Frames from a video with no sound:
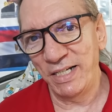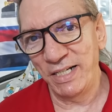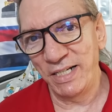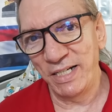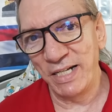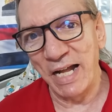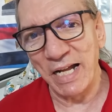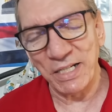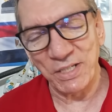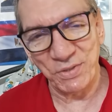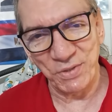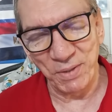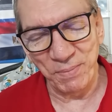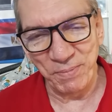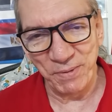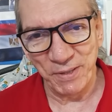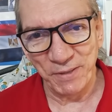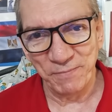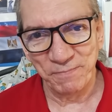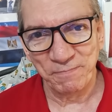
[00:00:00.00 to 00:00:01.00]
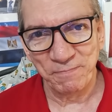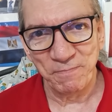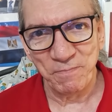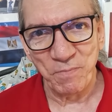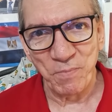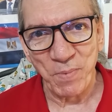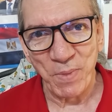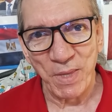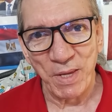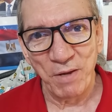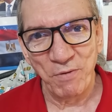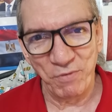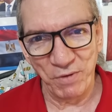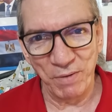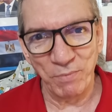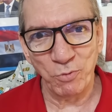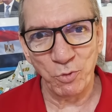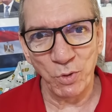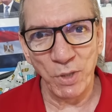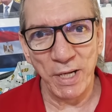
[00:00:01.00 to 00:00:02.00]
لاثيوبيا
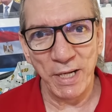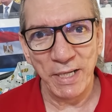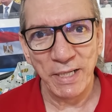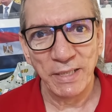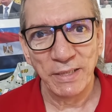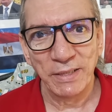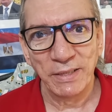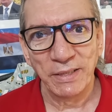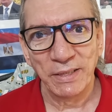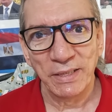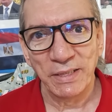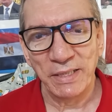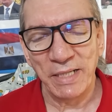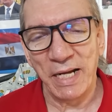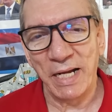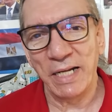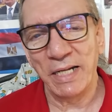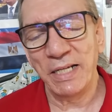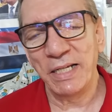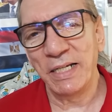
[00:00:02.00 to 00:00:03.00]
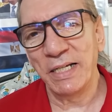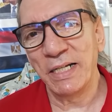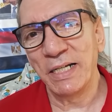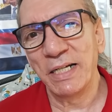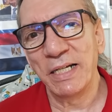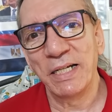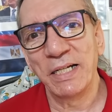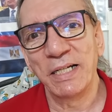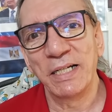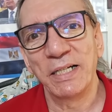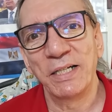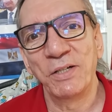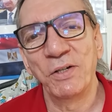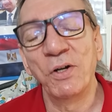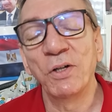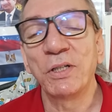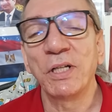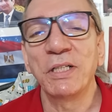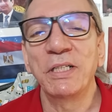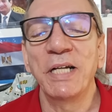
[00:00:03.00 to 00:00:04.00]
فهمتوها يعني آه،
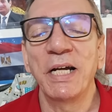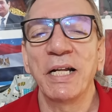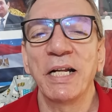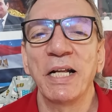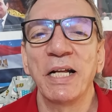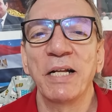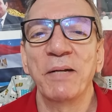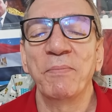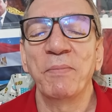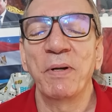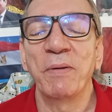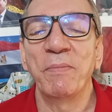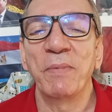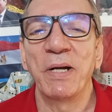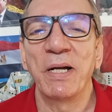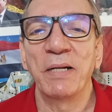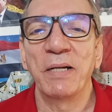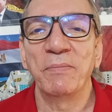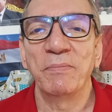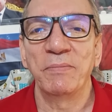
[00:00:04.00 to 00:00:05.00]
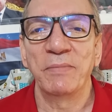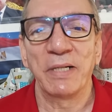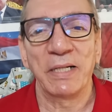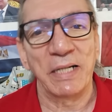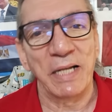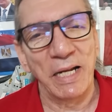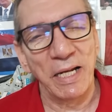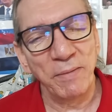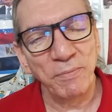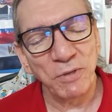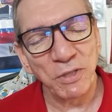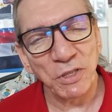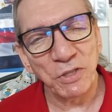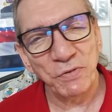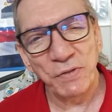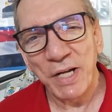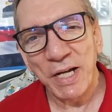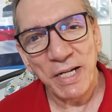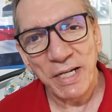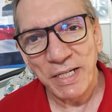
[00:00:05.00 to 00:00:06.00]
النقطة دي أنا ما, ما, ما
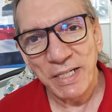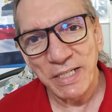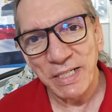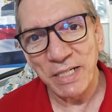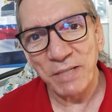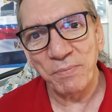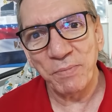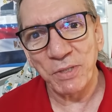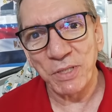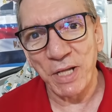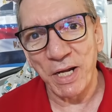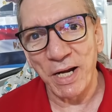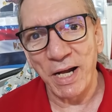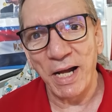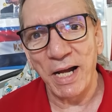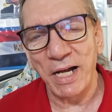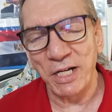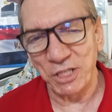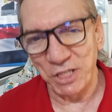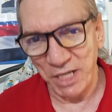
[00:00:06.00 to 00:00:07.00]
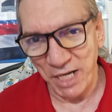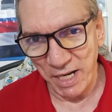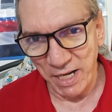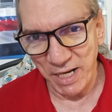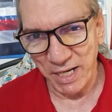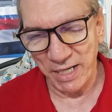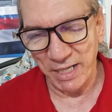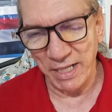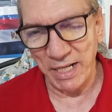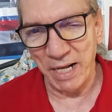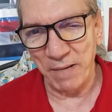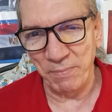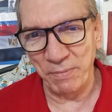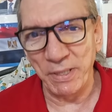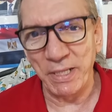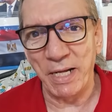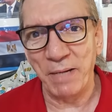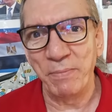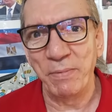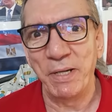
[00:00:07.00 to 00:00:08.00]
اتكلمتش فيها نسيت بصراحة عشان كده
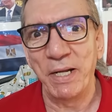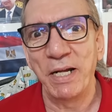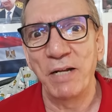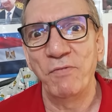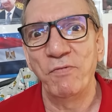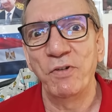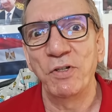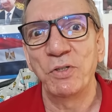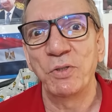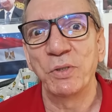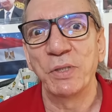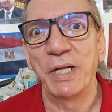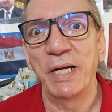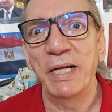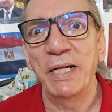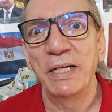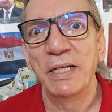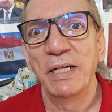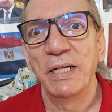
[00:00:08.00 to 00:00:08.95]
حبيت أعمل لها الفيديو ده